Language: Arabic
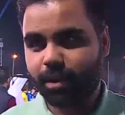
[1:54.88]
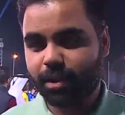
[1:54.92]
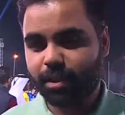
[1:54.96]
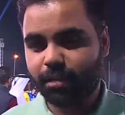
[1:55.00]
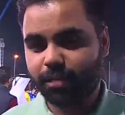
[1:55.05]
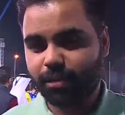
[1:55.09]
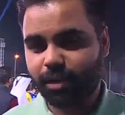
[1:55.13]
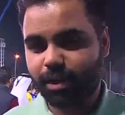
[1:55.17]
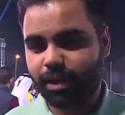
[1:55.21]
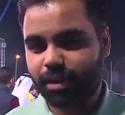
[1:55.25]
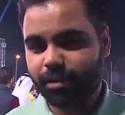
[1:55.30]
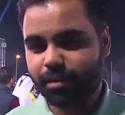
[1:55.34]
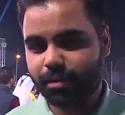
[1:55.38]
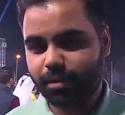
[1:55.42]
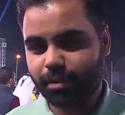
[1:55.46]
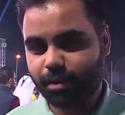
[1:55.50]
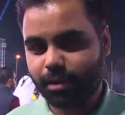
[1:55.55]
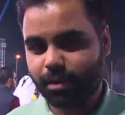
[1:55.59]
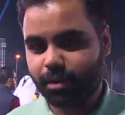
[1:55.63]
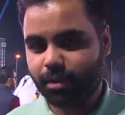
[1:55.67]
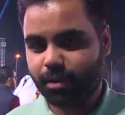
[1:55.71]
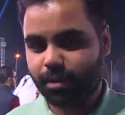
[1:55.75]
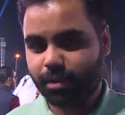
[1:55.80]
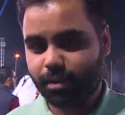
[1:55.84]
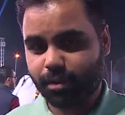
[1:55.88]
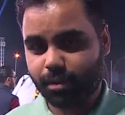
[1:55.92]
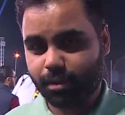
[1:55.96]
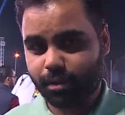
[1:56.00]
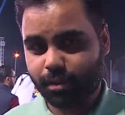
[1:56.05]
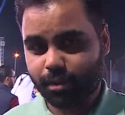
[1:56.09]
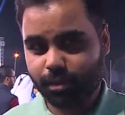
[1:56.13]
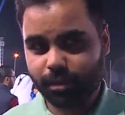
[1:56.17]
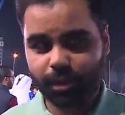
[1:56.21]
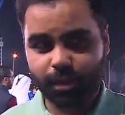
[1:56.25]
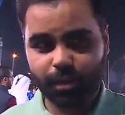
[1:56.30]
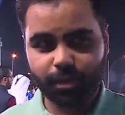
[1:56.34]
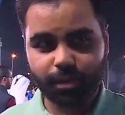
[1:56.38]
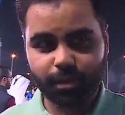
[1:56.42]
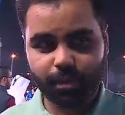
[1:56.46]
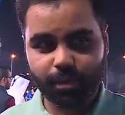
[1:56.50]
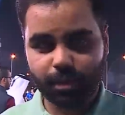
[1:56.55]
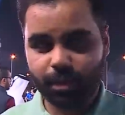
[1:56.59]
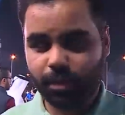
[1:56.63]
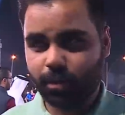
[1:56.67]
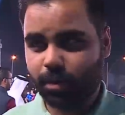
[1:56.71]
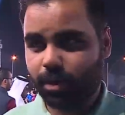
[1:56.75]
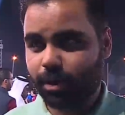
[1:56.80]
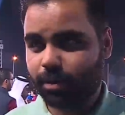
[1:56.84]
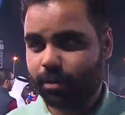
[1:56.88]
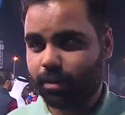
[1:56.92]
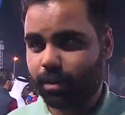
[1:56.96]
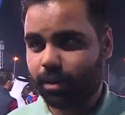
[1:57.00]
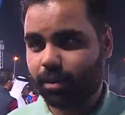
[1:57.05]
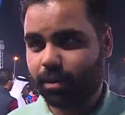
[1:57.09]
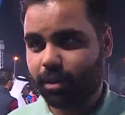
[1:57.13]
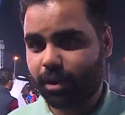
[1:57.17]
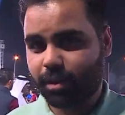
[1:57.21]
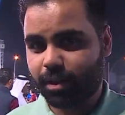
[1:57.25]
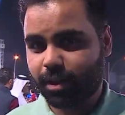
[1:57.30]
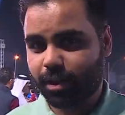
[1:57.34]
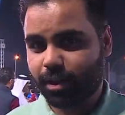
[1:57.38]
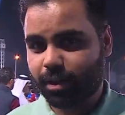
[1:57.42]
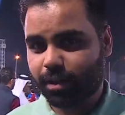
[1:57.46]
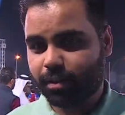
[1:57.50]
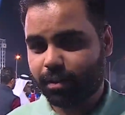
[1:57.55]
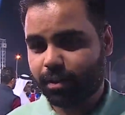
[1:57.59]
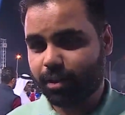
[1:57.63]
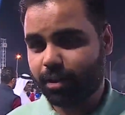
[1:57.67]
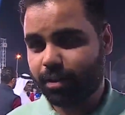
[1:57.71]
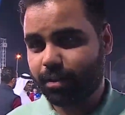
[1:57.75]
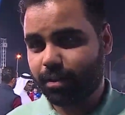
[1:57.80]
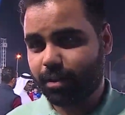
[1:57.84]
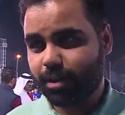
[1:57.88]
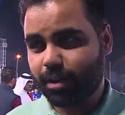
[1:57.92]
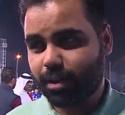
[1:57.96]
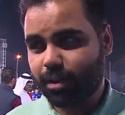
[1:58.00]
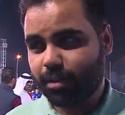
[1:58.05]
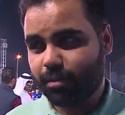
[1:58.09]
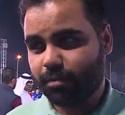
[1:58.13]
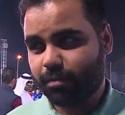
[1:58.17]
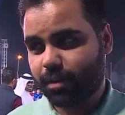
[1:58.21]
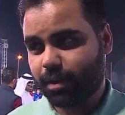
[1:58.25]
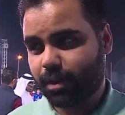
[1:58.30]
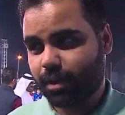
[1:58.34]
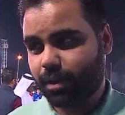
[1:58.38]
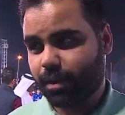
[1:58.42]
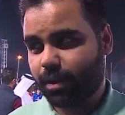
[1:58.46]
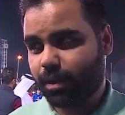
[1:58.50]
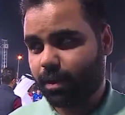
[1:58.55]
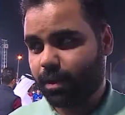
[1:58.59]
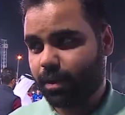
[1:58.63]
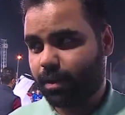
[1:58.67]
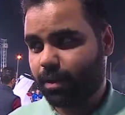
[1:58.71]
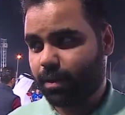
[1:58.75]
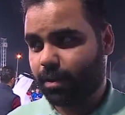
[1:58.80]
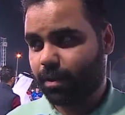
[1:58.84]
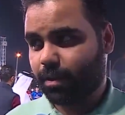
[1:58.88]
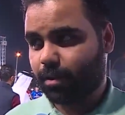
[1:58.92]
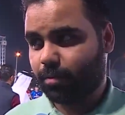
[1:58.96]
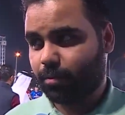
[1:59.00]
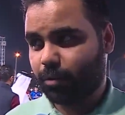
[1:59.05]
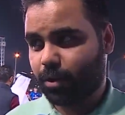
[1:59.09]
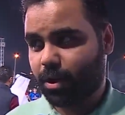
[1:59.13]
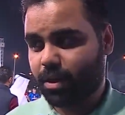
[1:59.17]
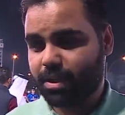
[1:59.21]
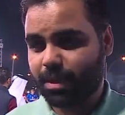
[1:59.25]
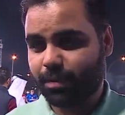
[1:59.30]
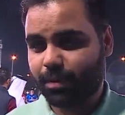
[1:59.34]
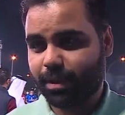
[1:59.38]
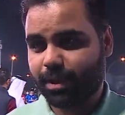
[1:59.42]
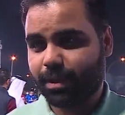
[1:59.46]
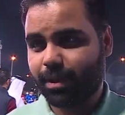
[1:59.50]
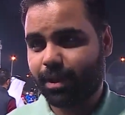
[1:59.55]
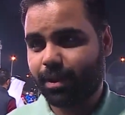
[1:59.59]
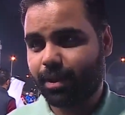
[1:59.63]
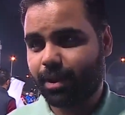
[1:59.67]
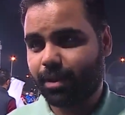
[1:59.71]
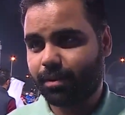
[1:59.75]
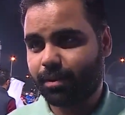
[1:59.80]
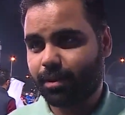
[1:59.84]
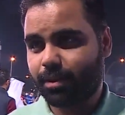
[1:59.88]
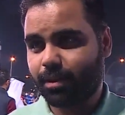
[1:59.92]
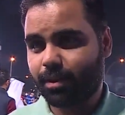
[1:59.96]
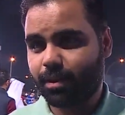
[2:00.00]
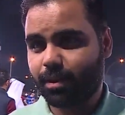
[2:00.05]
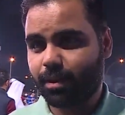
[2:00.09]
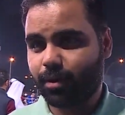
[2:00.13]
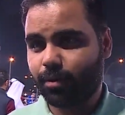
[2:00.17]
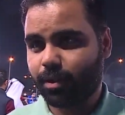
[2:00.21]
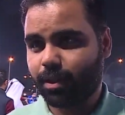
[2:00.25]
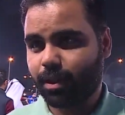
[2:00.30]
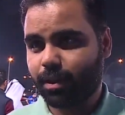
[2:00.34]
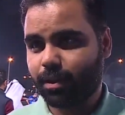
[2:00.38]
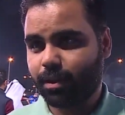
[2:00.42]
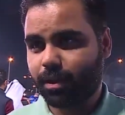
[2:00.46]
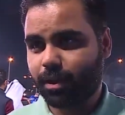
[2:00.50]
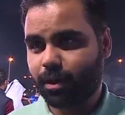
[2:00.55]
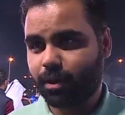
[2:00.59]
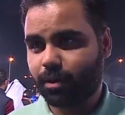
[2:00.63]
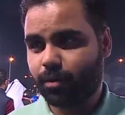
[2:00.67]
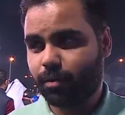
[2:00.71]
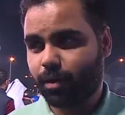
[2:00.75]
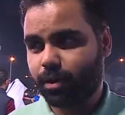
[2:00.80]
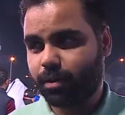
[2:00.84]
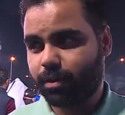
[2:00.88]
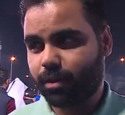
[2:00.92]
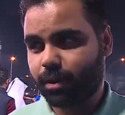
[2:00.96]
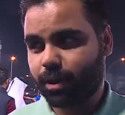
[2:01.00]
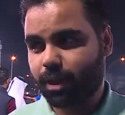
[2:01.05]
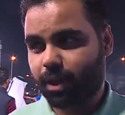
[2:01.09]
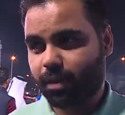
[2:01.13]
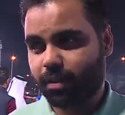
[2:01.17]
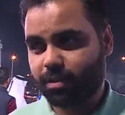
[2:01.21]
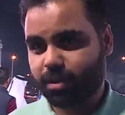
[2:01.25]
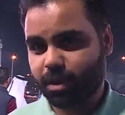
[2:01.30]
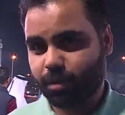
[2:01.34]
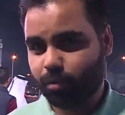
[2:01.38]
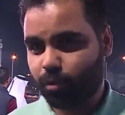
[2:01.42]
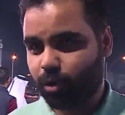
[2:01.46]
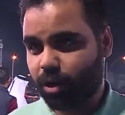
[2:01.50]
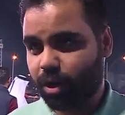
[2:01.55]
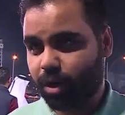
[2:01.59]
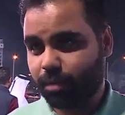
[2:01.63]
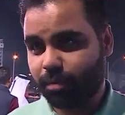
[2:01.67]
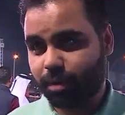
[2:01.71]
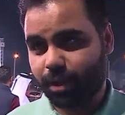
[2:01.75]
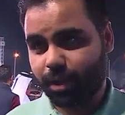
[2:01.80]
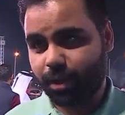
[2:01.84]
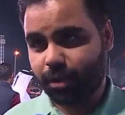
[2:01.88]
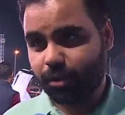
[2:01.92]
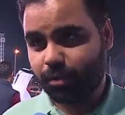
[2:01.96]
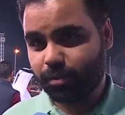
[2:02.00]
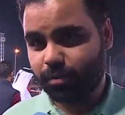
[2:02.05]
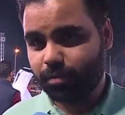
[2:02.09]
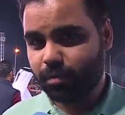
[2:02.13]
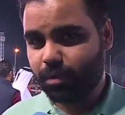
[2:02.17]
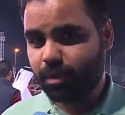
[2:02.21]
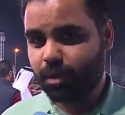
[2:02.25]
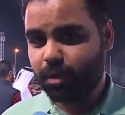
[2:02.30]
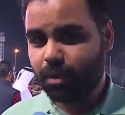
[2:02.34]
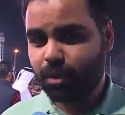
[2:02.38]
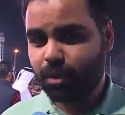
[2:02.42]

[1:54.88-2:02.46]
احتفالات آه، يعني دولتنا الثانية قطر في آه، مناسبة الأعياد الوطنية الكويتية هذا شيء مو غريب عليهم